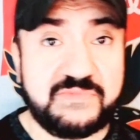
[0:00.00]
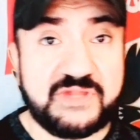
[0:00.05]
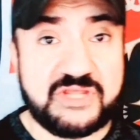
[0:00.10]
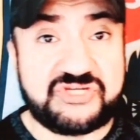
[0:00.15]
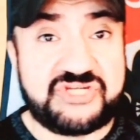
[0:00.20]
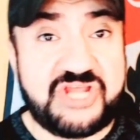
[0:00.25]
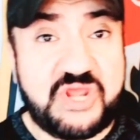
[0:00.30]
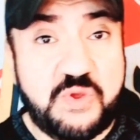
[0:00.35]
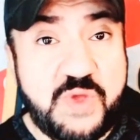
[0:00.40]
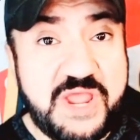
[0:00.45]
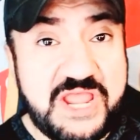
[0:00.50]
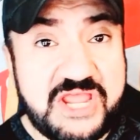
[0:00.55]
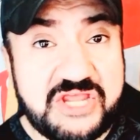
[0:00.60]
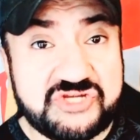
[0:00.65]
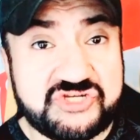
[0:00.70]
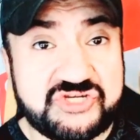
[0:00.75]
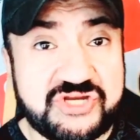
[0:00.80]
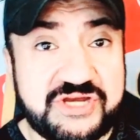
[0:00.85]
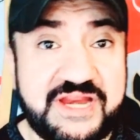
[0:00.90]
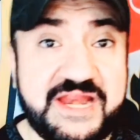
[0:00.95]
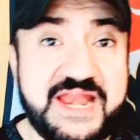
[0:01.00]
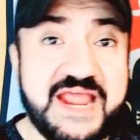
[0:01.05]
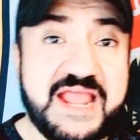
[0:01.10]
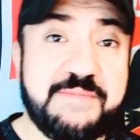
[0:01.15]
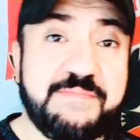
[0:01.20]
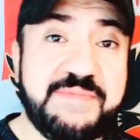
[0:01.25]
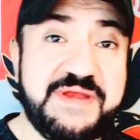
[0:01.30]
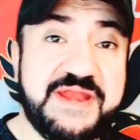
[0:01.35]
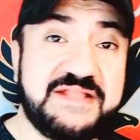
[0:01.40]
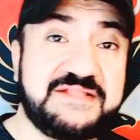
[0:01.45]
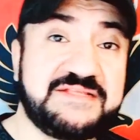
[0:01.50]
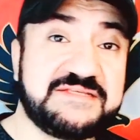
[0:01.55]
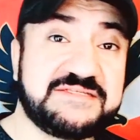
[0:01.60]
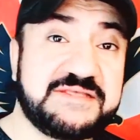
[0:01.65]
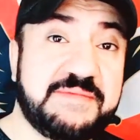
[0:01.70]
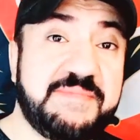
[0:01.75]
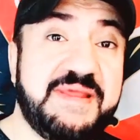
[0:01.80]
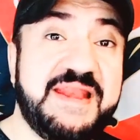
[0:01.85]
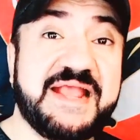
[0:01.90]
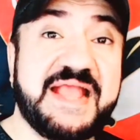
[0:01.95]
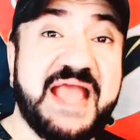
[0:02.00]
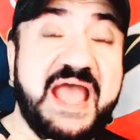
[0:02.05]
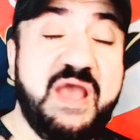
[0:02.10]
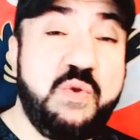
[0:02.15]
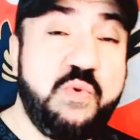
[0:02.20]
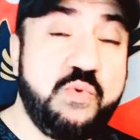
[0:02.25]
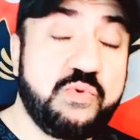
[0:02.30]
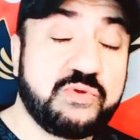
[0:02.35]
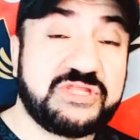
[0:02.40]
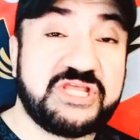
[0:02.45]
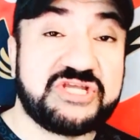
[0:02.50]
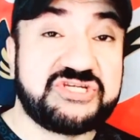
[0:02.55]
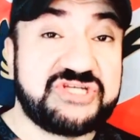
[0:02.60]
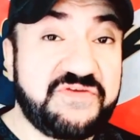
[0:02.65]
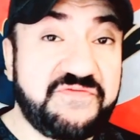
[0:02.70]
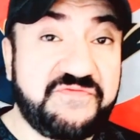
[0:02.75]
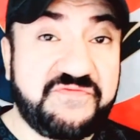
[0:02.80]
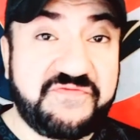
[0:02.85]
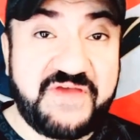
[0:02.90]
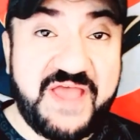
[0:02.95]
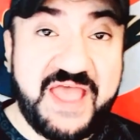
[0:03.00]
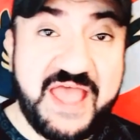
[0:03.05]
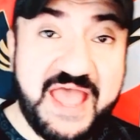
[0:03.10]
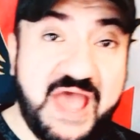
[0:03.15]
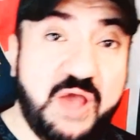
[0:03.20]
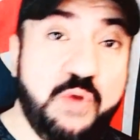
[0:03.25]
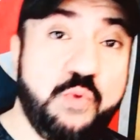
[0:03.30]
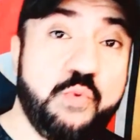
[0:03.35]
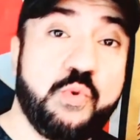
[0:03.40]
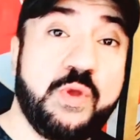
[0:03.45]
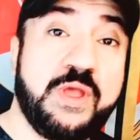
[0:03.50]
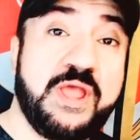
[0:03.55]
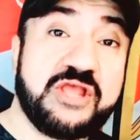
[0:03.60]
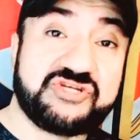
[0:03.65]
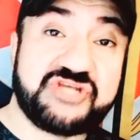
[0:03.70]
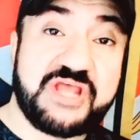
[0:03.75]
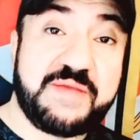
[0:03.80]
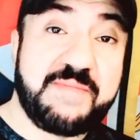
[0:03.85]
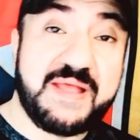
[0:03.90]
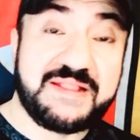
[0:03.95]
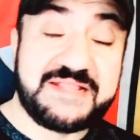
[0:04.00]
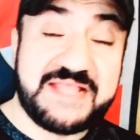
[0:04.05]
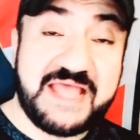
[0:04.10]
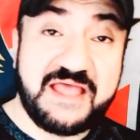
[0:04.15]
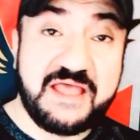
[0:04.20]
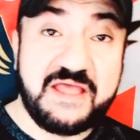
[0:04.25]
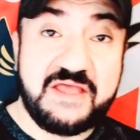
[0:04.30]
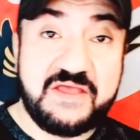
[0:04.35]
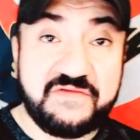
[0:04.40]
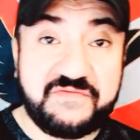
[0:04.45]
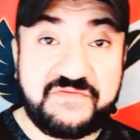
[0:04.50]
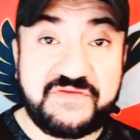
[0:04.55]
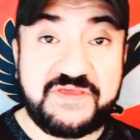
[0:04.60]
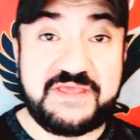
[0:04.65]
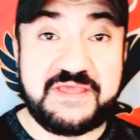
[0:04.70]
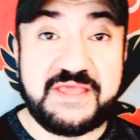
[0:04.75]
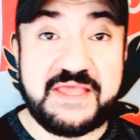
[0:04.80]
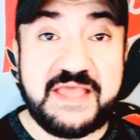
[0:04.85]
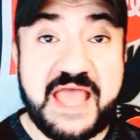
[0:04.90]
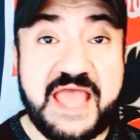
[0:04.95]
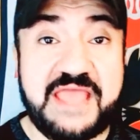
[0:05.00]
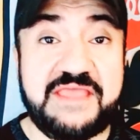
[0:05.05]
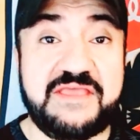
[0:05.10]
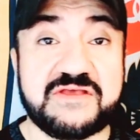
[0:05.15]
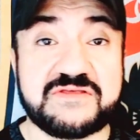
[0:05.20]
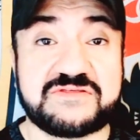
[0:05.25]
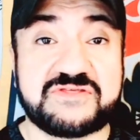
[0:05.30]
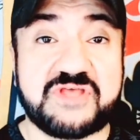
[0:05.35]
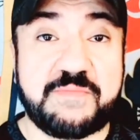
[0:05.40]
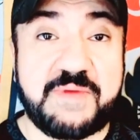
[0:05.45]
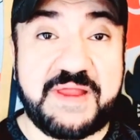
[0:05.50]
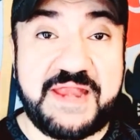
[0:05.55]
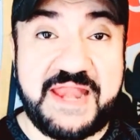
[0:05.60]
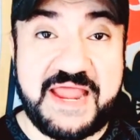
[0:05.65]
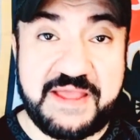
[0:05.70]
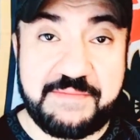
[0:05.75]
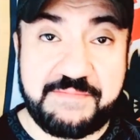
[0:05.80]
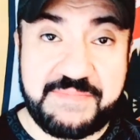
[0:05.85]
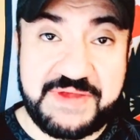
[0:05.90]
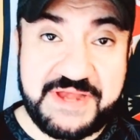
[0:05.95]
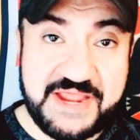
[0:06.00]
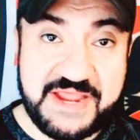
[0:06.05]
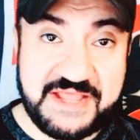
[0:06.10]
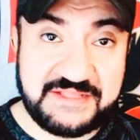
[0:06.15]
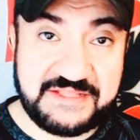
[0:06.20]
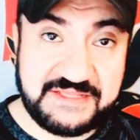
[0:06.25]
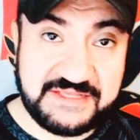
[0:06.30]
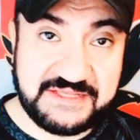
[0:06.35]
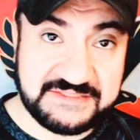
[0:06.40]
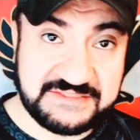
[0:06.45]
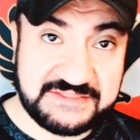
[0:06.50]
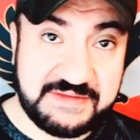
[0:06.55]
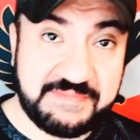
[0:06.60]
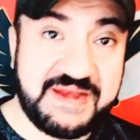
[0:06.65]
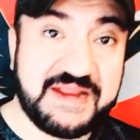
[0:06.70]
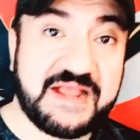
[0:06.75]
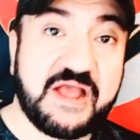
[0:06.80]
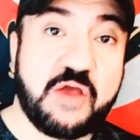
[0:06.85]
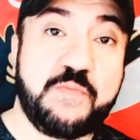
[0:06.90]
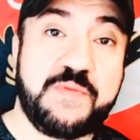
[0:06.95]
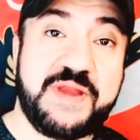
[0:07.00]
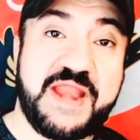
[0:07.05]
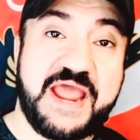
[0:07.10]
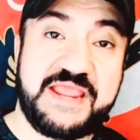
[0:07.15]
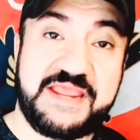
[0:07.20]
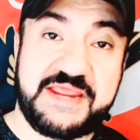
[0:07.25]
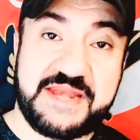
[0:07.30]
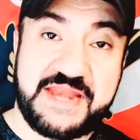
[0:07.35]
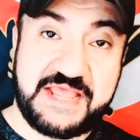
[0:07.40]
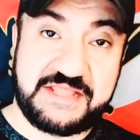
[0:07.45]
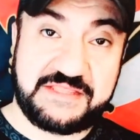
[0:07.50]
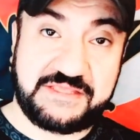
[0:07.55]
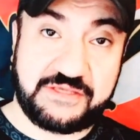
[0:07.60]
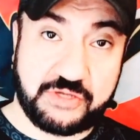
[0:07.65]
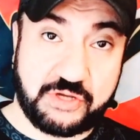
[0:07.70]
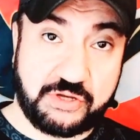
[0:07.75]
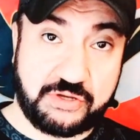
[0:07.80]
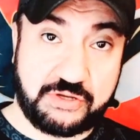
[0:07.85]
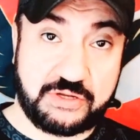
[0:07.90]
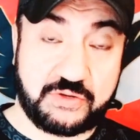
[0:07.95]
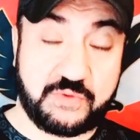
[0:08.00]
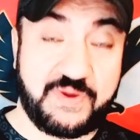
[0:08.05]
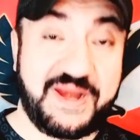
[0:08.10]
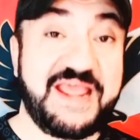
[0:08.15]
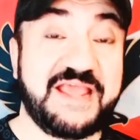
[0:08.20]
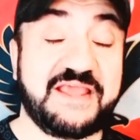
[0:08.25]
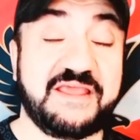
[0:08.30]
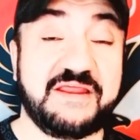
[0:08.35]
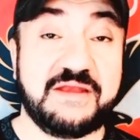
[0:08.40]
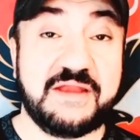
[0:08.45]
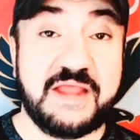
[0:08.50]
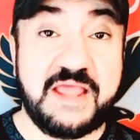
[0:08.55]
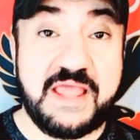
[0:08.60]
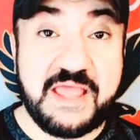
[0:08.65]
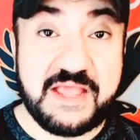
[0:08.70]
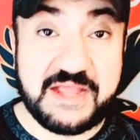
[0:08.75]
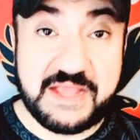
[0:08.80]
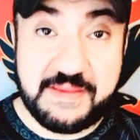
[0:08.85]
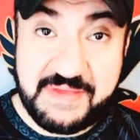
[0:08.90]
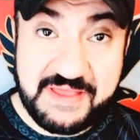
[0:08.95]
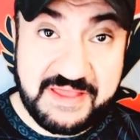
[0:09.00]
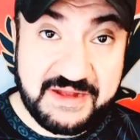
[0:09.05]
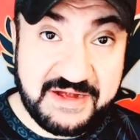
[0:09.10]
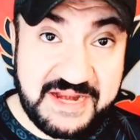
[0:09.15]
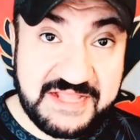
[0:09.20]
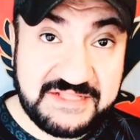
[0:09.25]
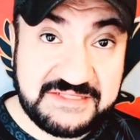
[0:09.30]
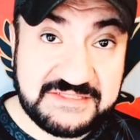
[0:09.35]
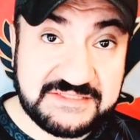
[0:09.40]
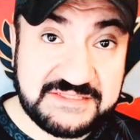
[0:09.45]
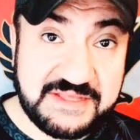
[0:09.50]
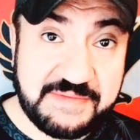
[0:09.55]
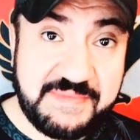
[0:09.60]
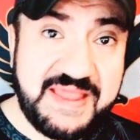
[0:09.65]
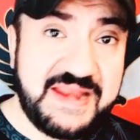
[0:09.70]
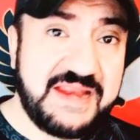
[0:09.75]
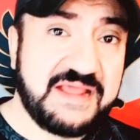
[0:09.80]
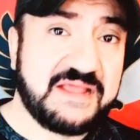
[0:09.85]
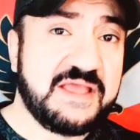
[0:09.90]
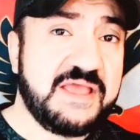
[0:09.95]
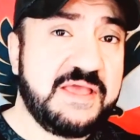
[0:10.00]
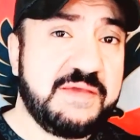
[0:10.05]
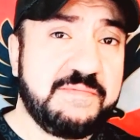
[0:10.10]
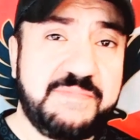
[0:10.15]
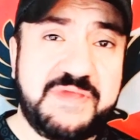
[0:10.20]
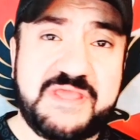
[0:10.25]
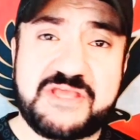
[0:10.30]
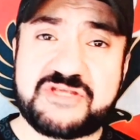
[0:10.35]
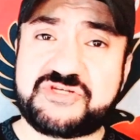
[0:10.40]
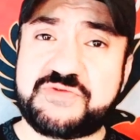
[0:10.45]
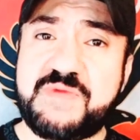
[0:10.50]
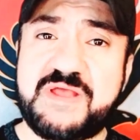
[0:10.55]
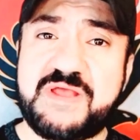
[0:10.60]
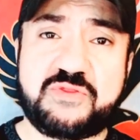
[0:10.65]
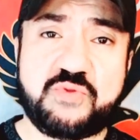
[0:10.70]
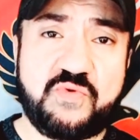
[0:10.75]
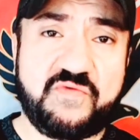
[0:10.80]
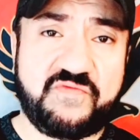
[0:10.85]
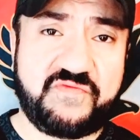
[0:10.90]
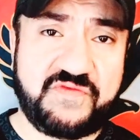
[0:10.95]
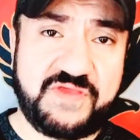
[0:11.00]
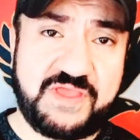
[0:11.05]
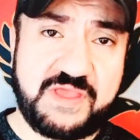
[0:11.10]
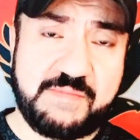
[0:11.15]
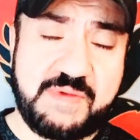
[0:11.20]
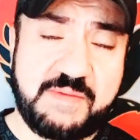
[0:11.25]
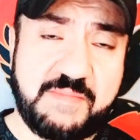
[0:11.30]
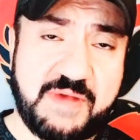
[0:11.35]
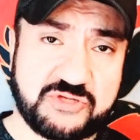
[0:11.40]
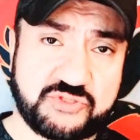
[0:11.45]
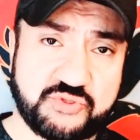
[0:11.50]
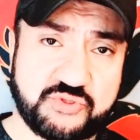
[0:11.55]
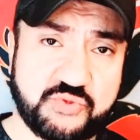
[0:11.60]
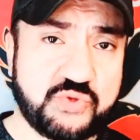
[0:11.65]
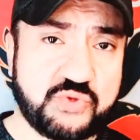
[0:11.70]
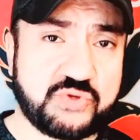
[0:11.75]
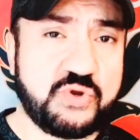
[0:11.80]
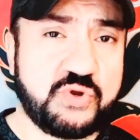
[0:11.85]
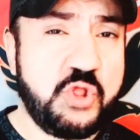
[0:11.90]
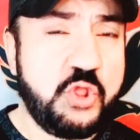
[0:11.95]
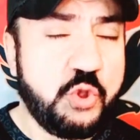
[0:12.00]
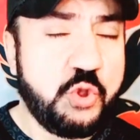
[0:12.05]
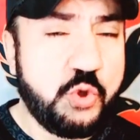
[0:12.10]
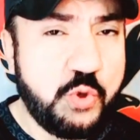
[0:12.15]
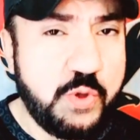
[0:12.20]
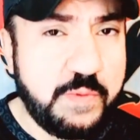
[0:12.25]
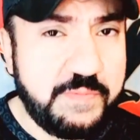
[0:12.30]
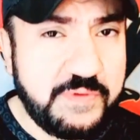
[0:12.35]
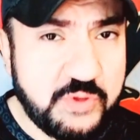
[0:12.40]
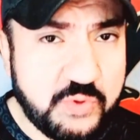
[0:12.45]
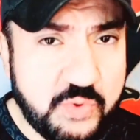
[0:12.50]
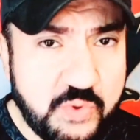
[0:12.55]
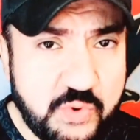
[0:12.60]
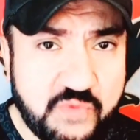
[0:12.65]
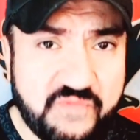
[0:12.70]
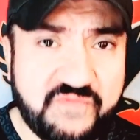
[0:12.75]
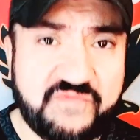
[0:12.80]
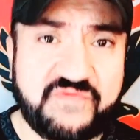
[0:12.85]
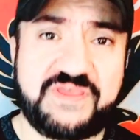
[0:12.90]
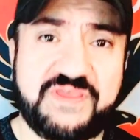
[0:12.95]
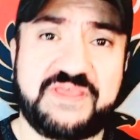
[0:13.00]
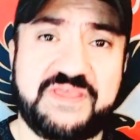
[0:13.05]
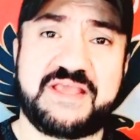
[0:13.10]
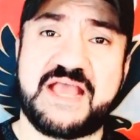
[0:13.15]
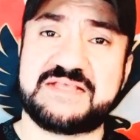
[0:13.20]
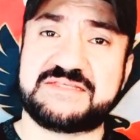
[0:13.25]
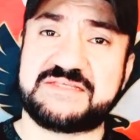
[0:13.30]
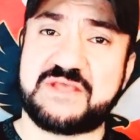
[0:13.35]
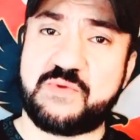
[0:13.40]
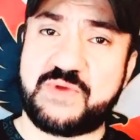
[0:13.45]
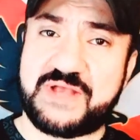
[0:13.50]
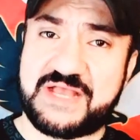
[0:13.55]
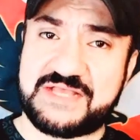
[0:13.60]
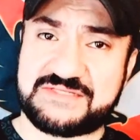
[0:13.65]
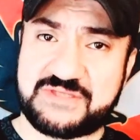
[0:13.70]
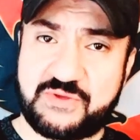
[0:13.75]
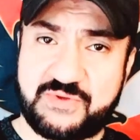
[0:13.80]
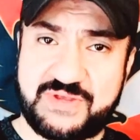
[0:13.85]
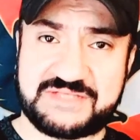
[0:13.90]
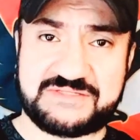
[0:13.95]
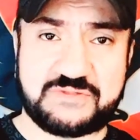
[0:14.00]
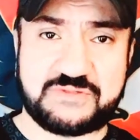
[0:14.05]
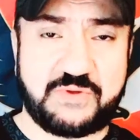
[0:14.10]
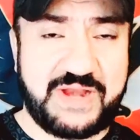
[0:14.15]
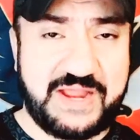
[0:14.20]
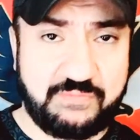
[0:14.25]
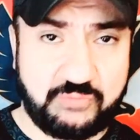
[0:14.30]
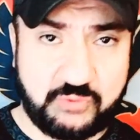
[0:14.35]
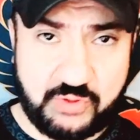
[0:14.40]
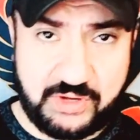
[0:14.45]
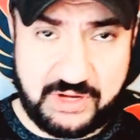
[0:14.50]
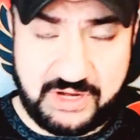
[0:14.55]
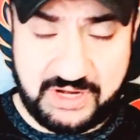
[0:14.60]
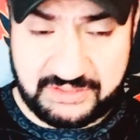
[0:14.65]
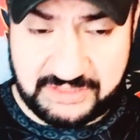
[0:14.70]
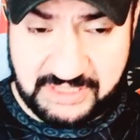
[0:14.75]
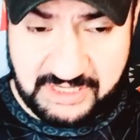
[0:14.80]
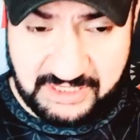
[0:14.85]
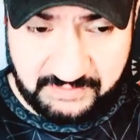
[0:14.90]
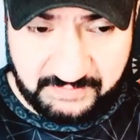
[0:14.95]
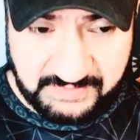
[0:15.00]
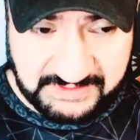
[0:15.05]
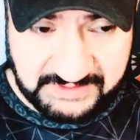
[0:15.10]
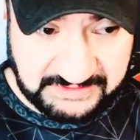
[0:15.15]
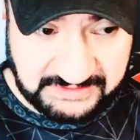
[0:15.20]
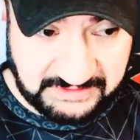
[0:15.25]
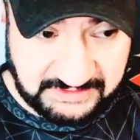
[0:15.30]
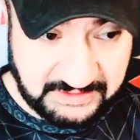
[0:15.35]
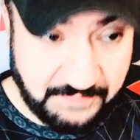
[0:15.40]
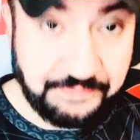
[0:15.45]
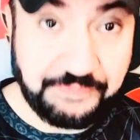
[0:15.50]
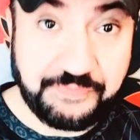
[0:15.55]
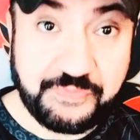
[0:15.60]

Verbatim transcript: شيء وحش للاعب من نادي الزمالك او تشفى او شمت في اي اصابه للاعب من نادي الزمالك او من اي نادي اخر ولكن جماهير نادي الزمالك بيشمتوا في امام عاشور وبيقولوا في كذا وكذا وكذا والحمد لله طلعت بسيطه